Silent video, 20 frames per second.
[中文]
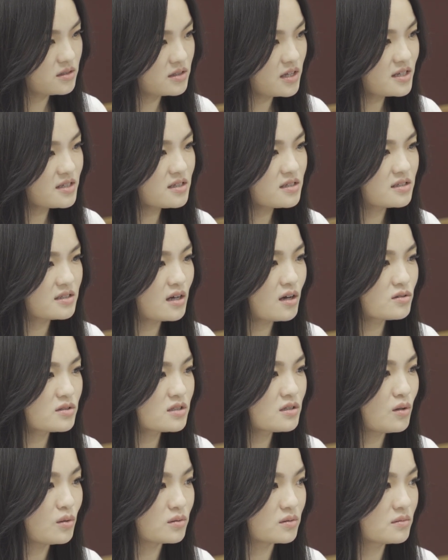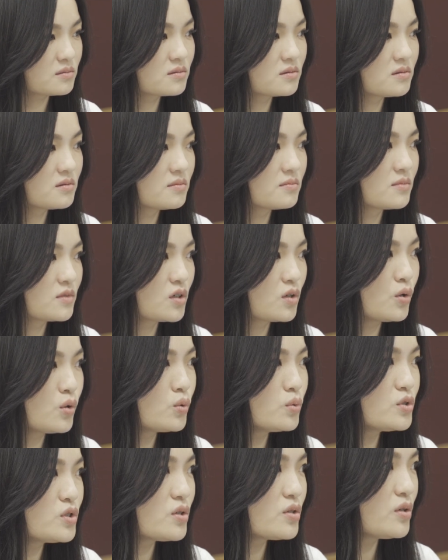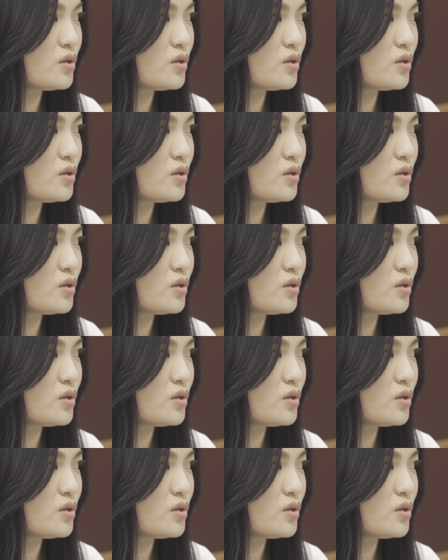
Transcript: 但是你知道这种哭就